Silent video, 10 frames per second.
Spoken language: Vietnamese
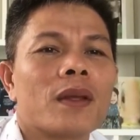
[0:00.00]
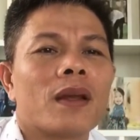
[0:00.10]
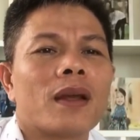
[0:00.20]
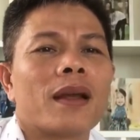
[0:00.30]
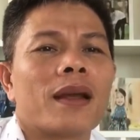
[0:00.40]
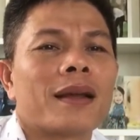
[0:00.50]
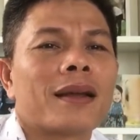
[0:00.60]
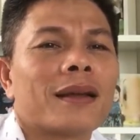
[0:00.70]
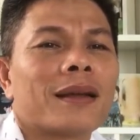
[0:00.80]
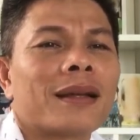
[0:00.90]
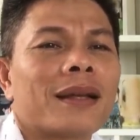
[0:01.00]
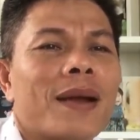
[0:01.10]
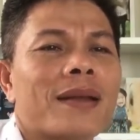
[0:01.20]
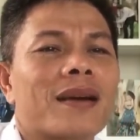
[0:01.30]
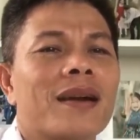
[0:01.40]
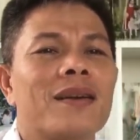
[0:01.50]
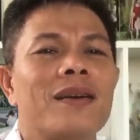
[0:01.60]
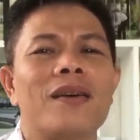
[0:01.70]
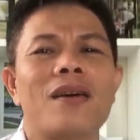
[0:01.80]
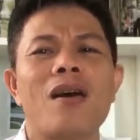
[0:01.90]
à, các bạn nhận ra
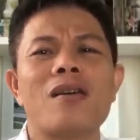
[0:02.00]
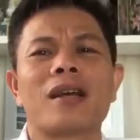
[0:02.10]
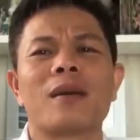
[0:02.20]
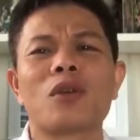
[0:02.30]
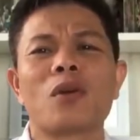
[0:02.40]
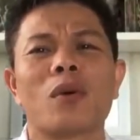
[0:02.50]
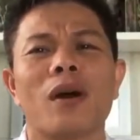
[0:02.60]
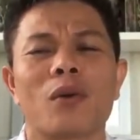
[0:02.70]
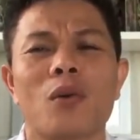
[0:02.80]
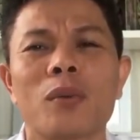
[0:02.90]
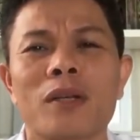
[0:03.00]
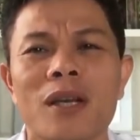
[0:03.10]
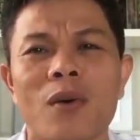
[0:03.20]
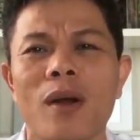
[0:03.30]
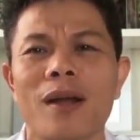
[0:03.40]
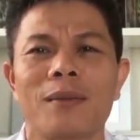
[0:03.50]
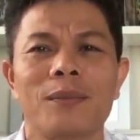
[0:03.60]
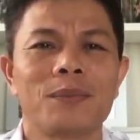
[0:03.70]
nó nó kiểm soát cuộc đời chúng ta sâu quá